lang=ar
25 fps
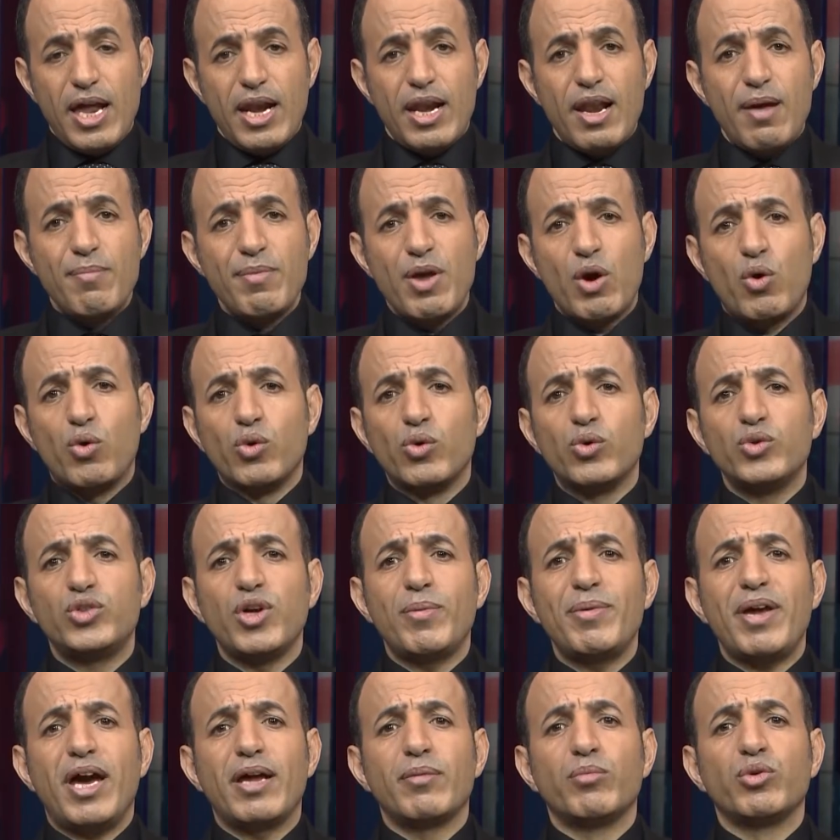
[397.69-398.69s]
لم يكونوا
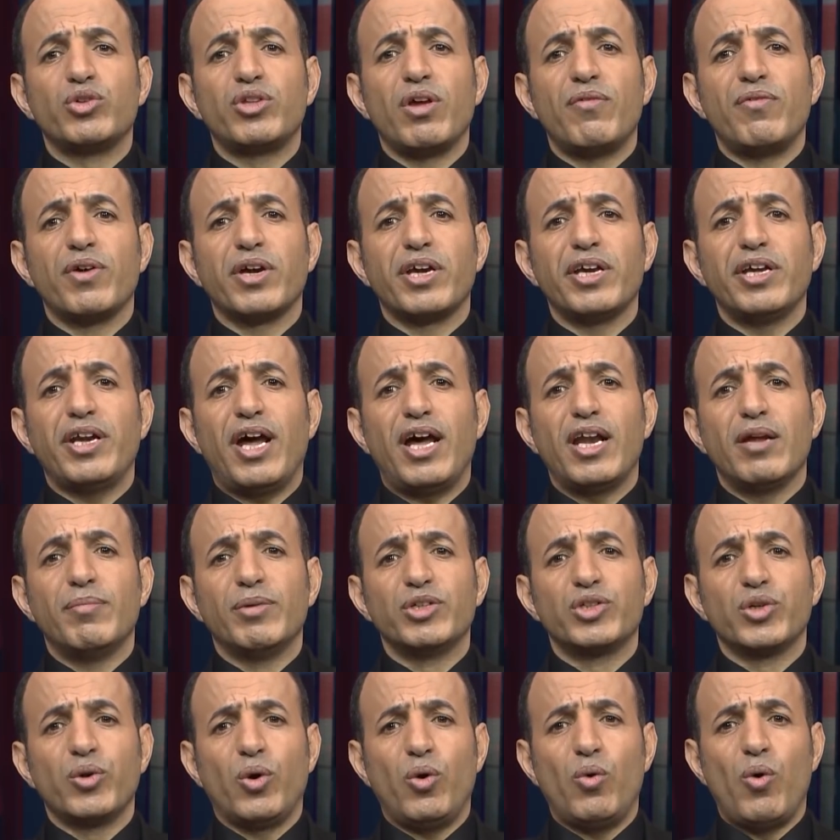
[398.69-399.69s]
جميعا متفقين على
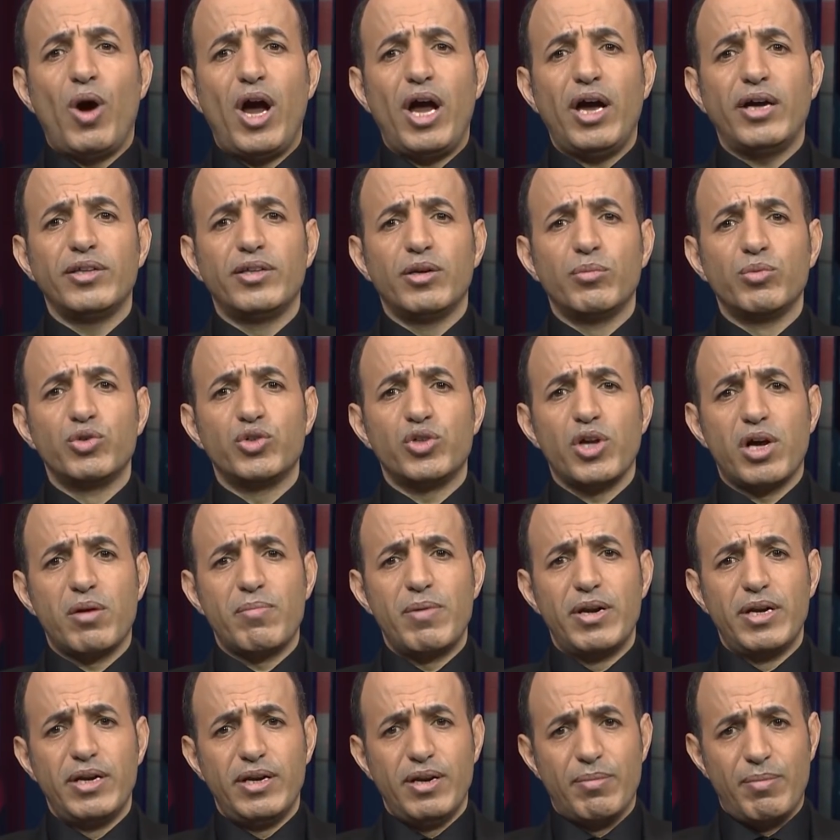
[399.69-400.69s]
مشروع واحد
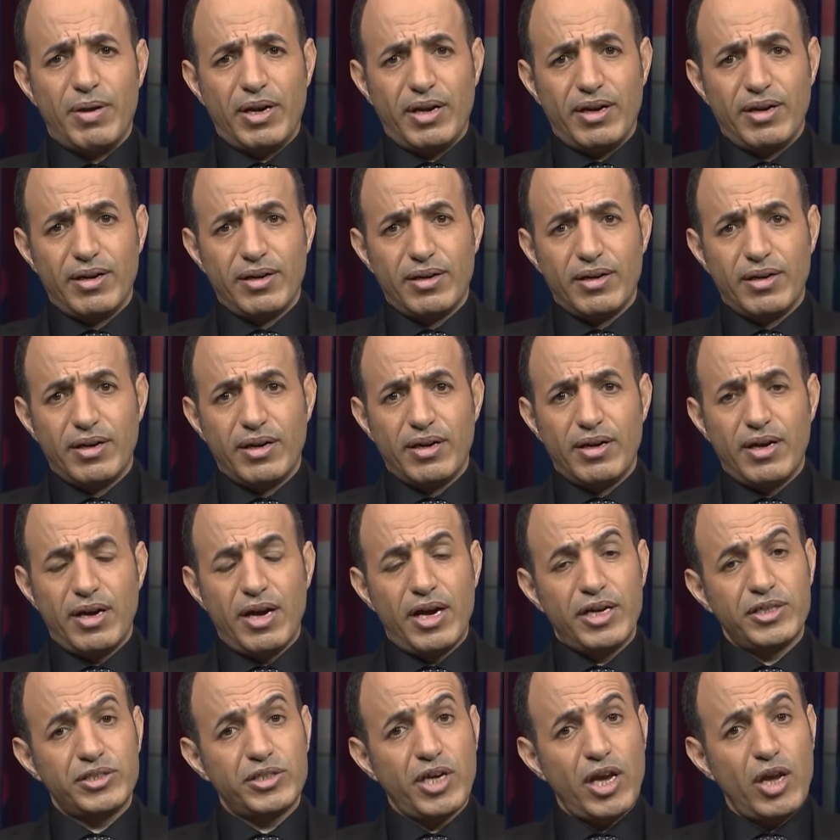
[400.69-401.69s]
المستقبل اليمن
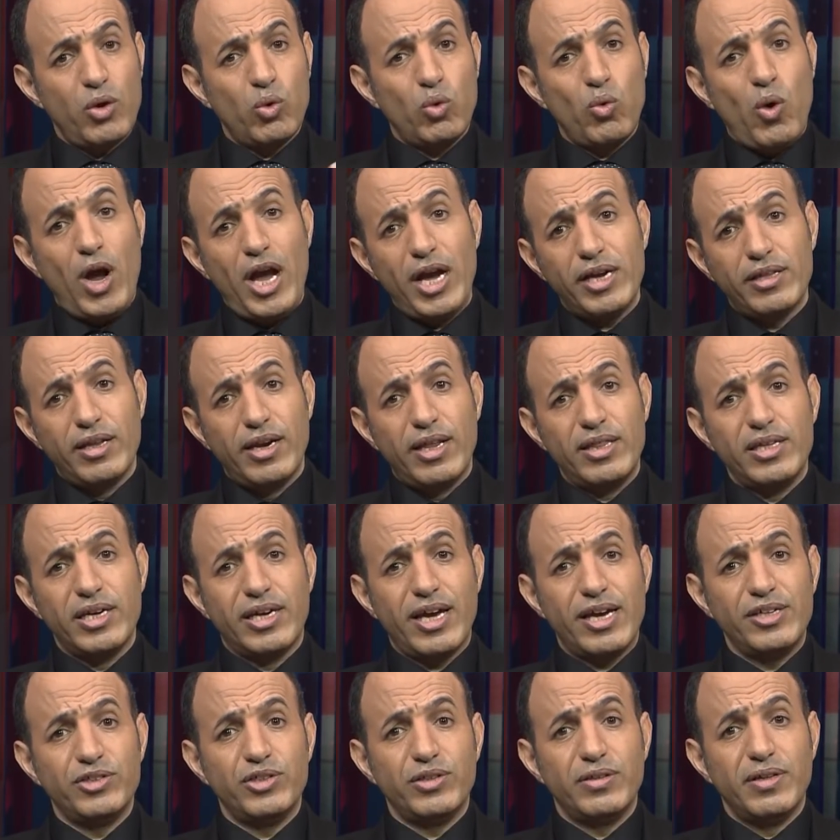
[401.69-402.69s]
الشيء الوحيد
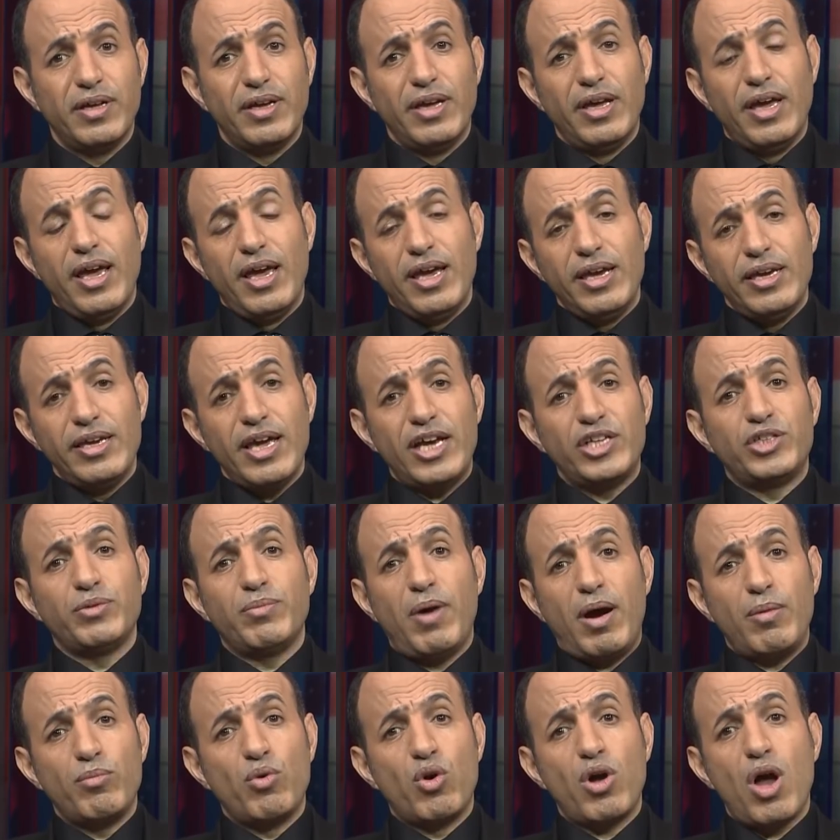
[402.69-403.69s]
الذي كان
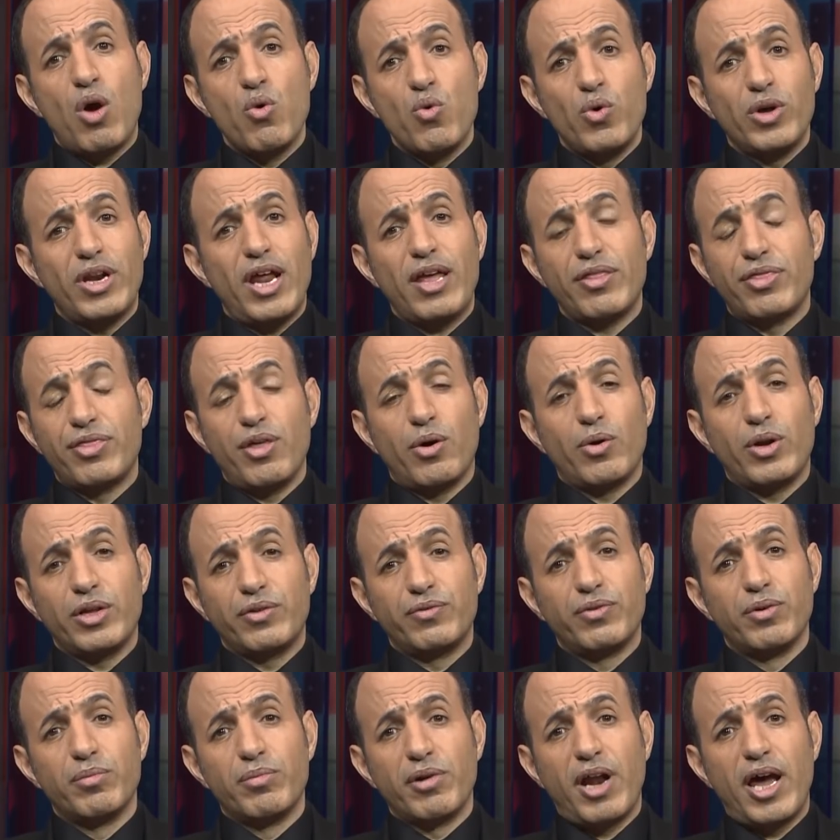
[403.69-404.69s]
يجمع مكونات
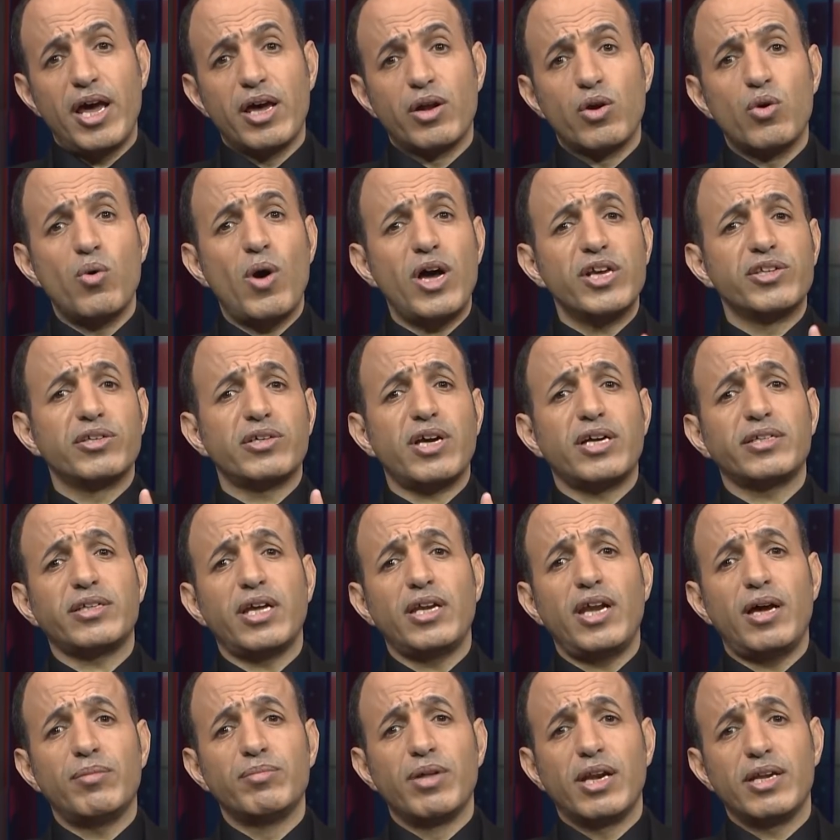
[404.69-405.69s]
ثوره فبراير هو
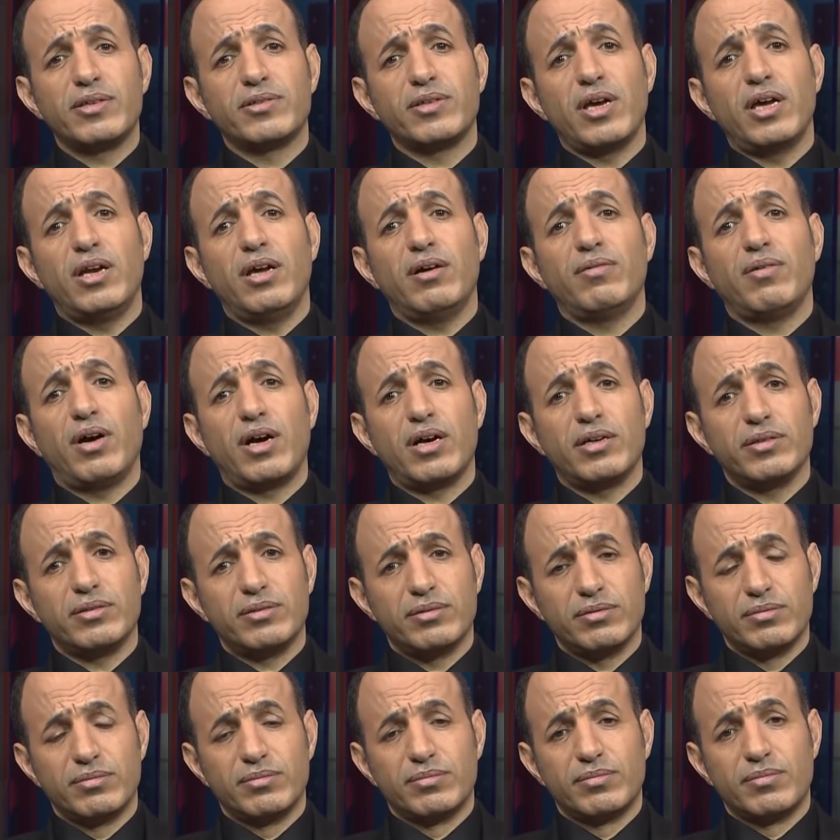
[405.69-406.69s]
اسقاط علي عبد الله صالح فقط
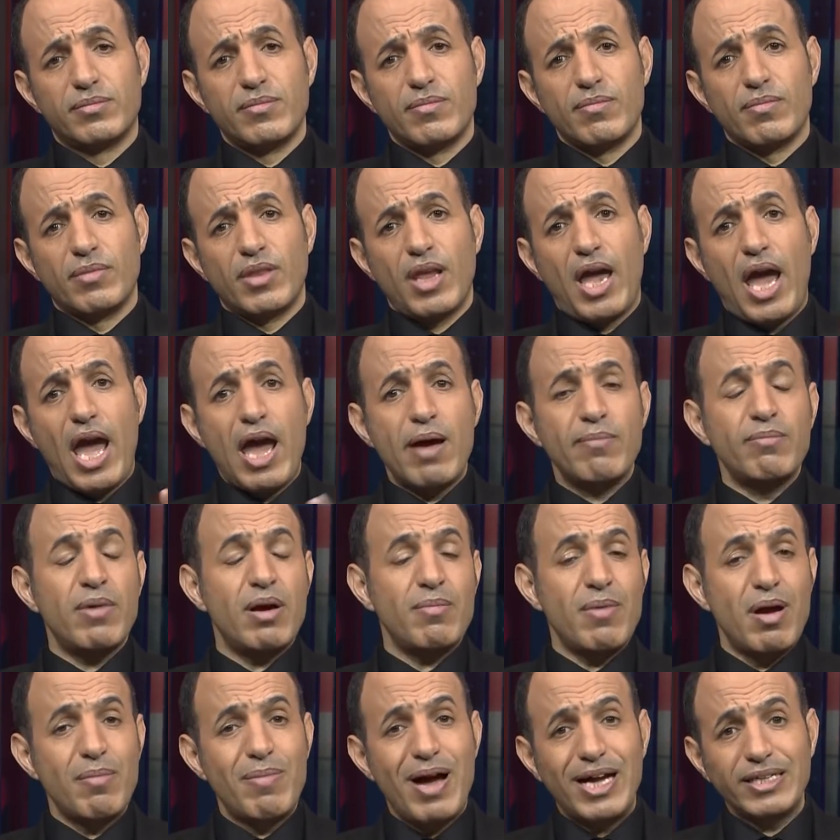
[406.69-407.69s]

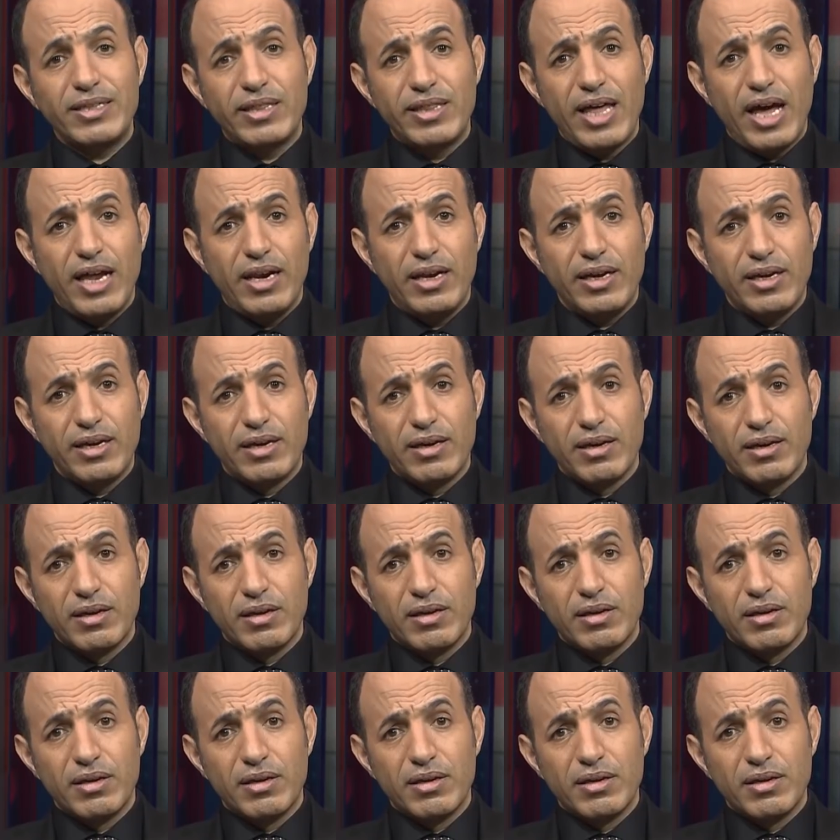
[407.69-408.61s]
اما ما بعد ذلك